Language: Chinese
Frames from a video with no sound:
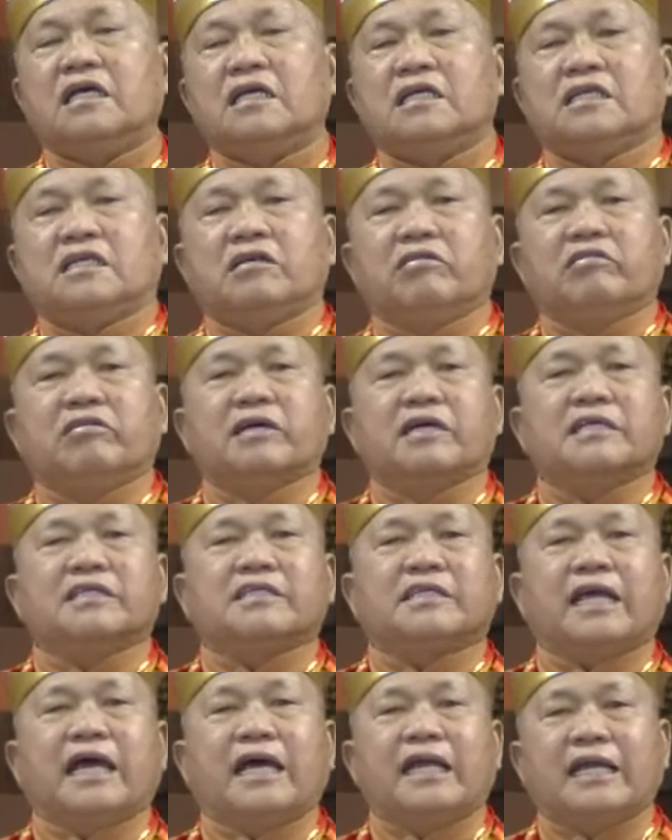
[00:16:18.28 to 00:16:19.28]
修行
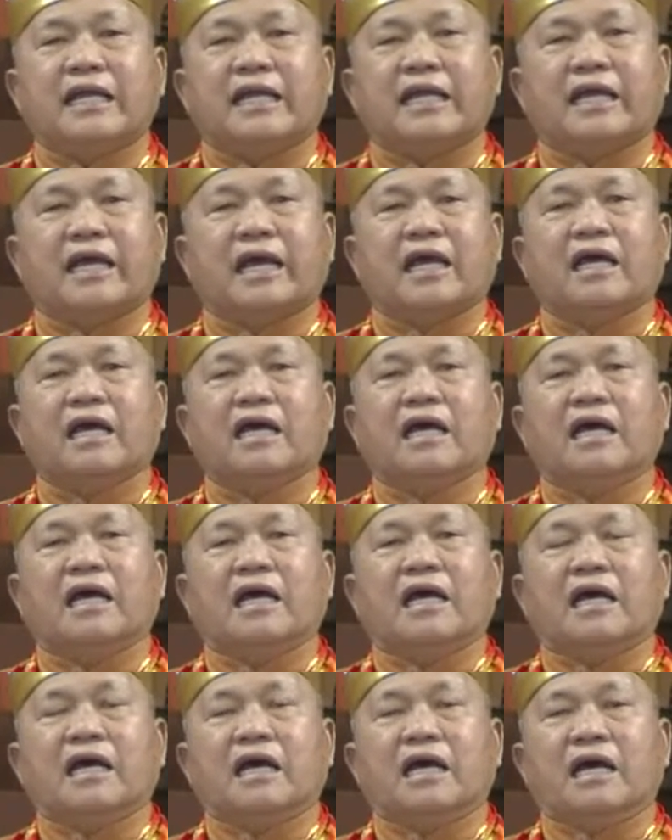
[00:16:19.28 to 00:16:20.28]
是安尼尔，
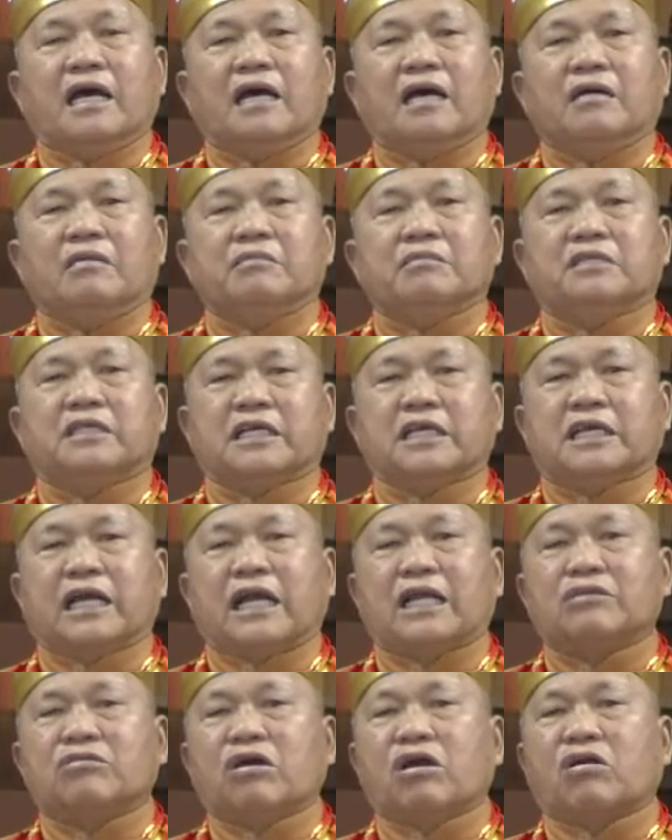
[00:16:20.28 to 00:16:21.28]
唔是
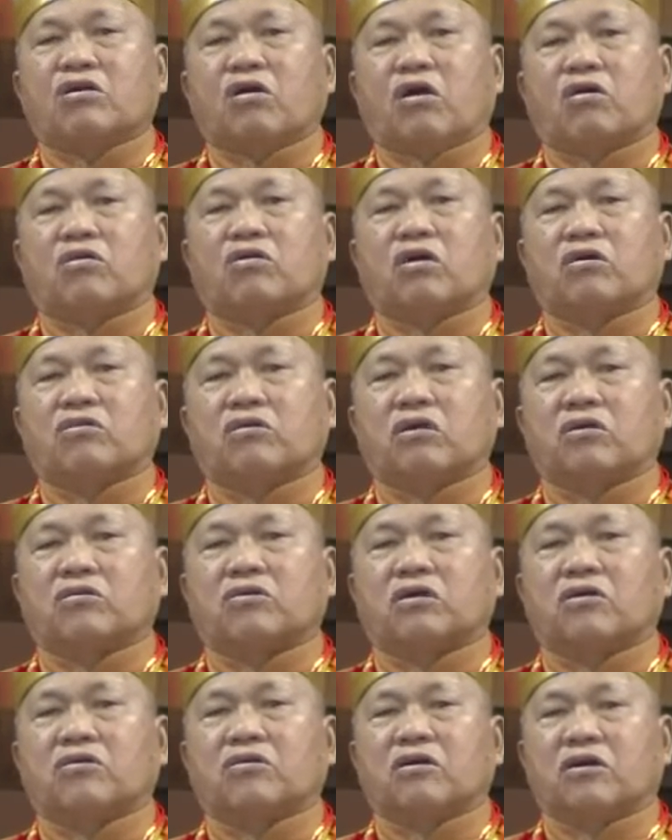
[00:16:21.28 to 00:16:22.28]
讲到哭哭哭
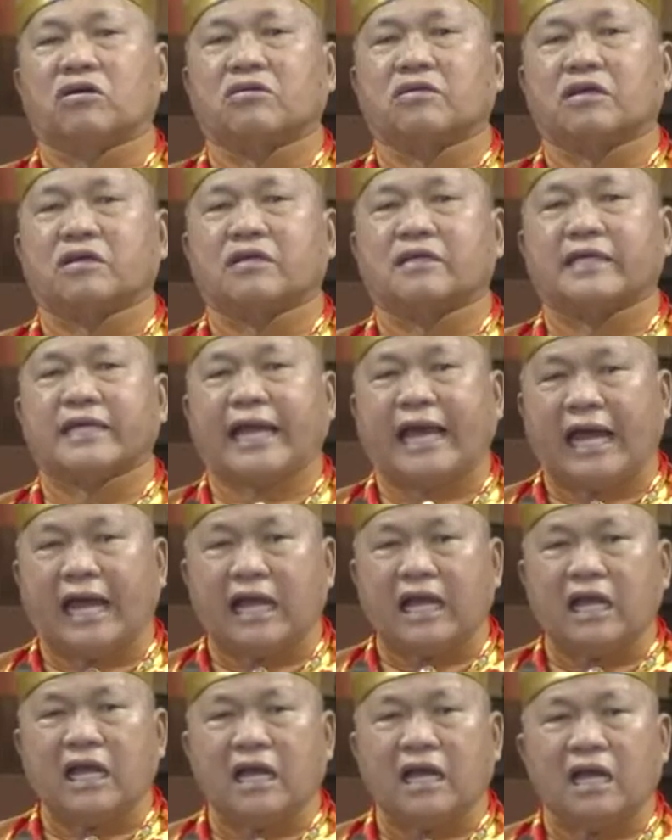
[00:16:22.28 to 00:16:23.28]
哭哭靠
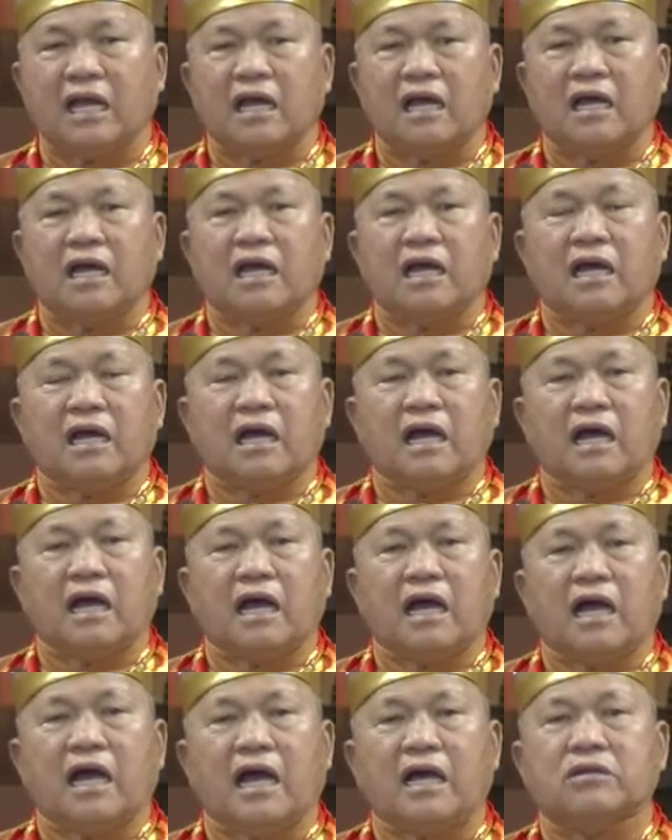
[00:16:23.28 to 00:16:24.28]
腔，
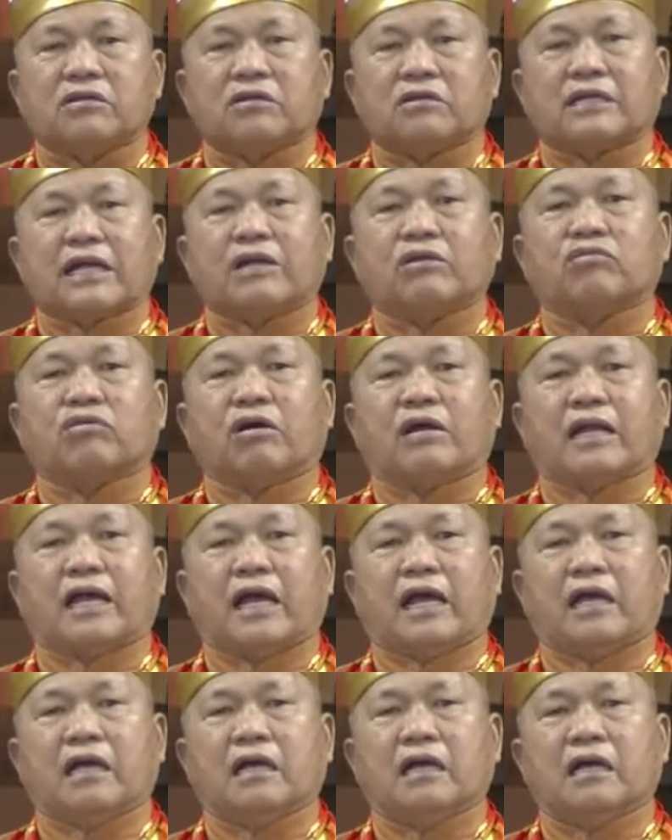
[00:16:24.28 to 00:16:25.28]
啊就解决
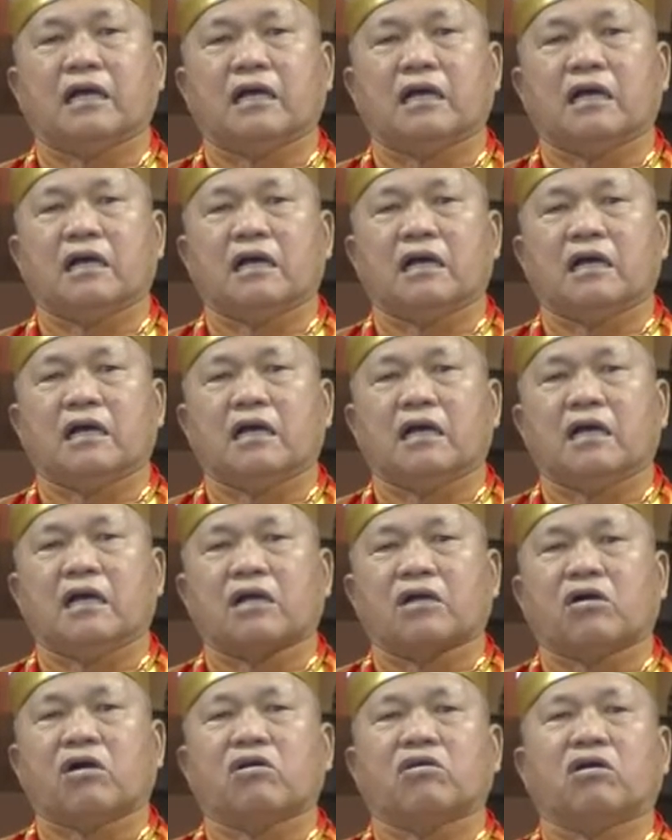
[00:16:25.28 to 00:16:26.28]
啦。
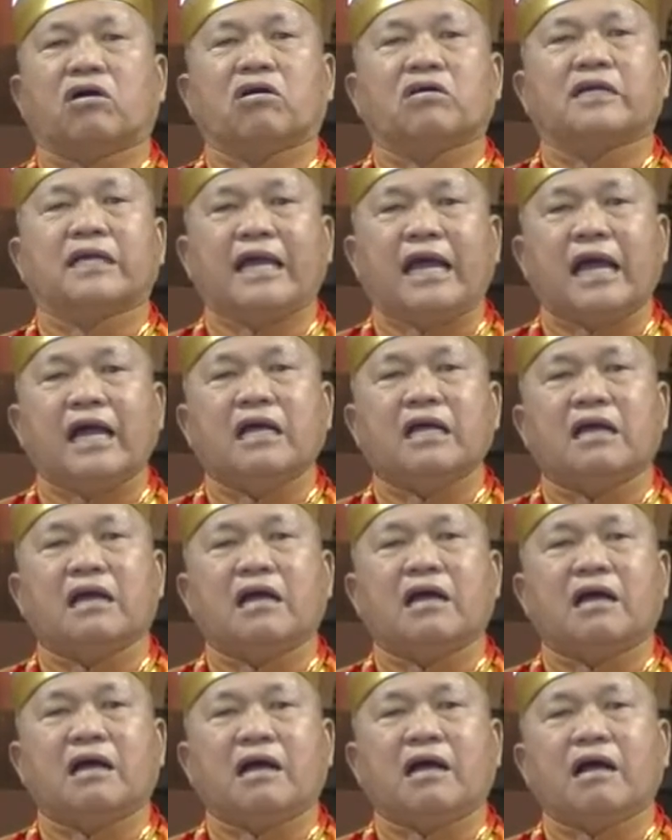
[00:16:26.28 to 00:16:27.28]
哭哭腔
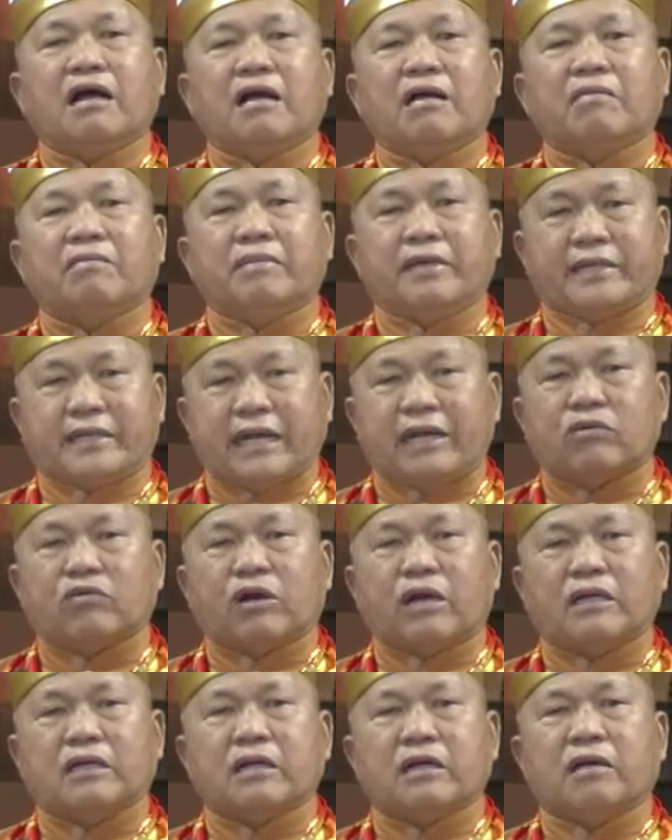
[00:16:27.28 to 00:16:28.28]
未解
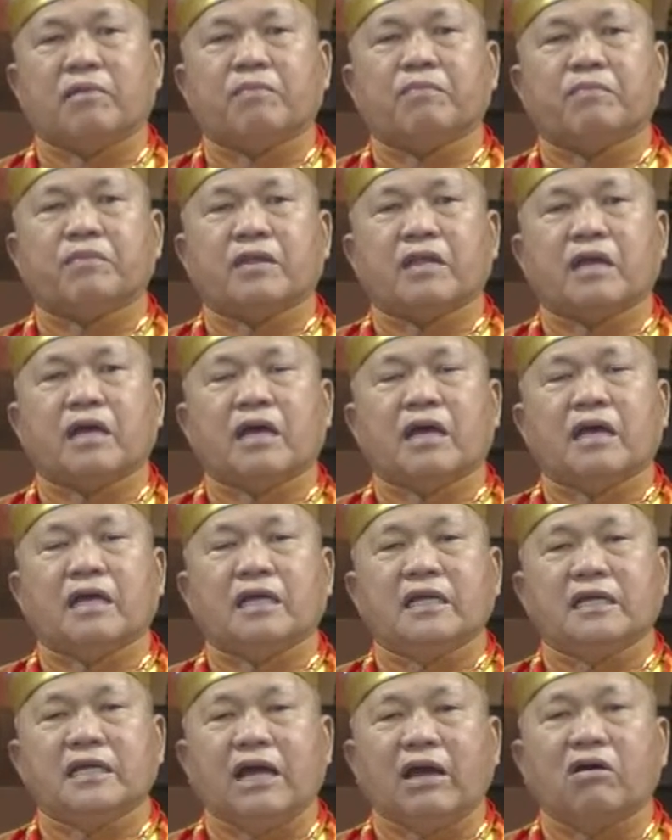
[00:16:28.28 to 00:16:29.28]
决，
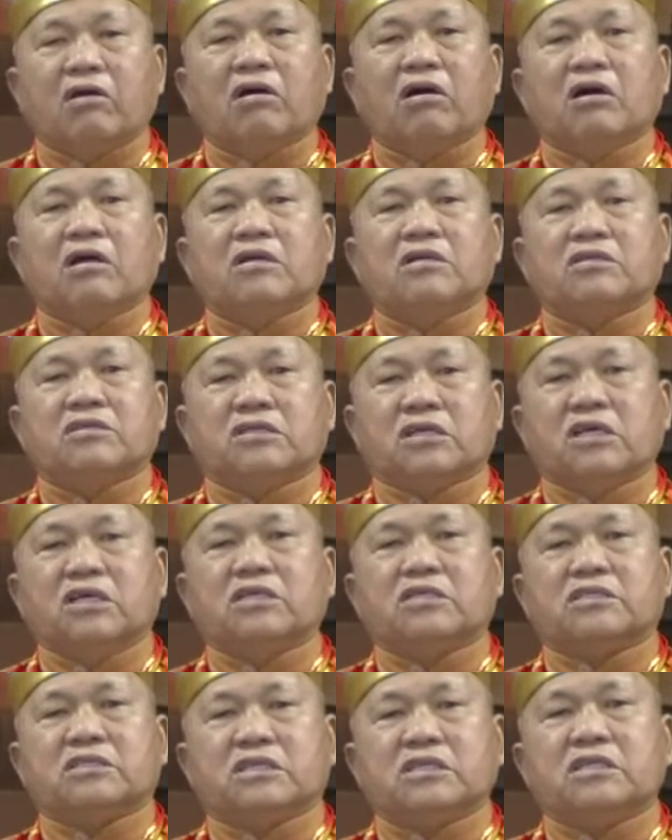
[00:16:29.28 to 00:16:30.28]
要。
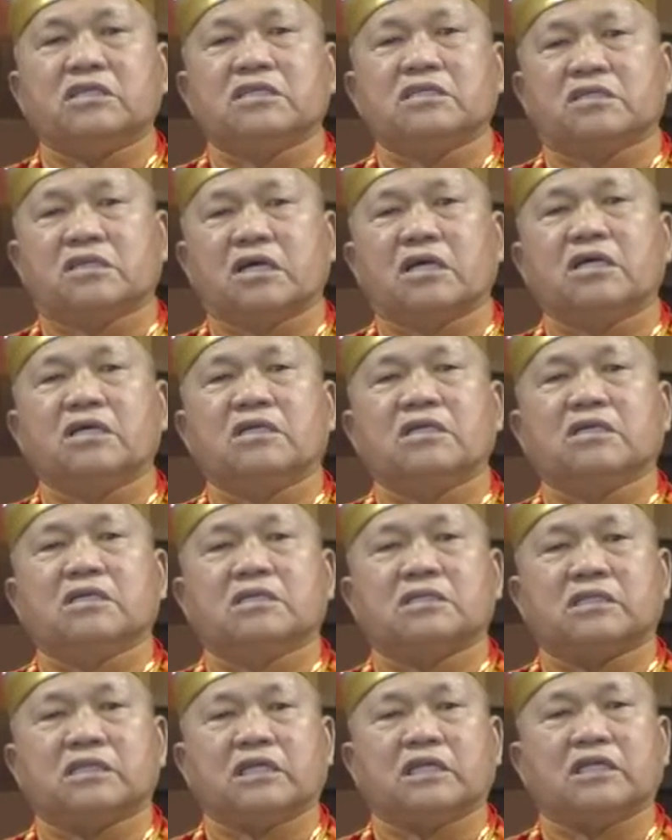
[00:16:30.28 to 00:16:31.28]
自己
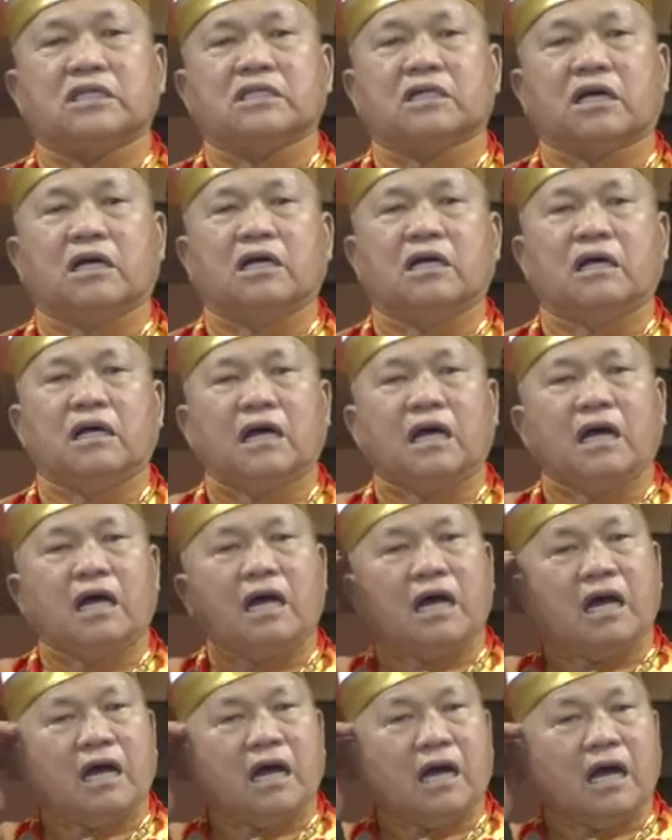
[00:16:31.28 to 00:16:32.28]
彻底的
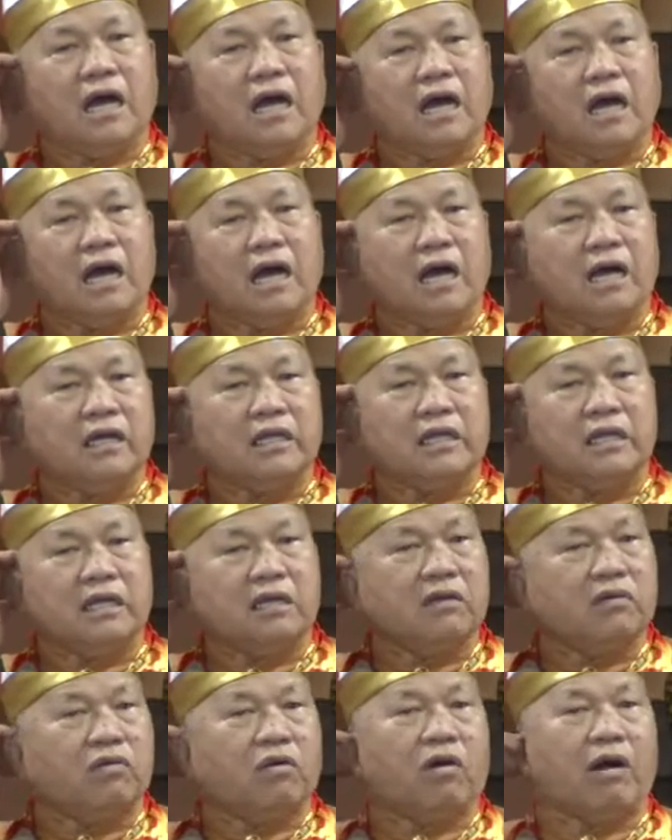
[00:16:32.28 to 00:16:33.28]
和
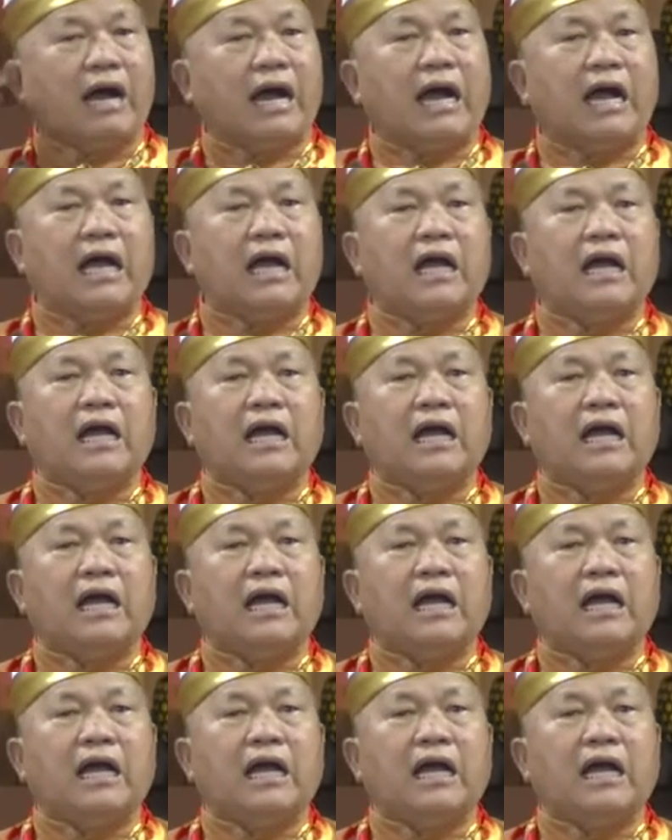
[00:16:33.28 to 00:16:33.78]
依法